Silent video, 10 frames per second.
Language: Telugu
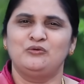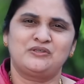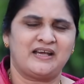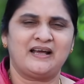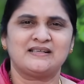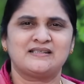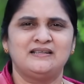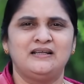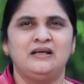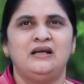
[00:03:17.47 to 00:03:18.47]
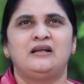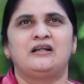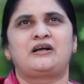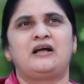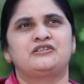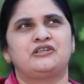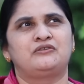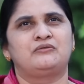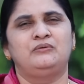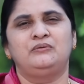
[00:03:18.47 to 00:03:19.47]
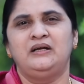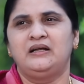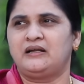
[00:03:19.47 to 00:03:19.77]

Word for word: నువ్వు చేయాల్సింది నా కాలు శత్రువులు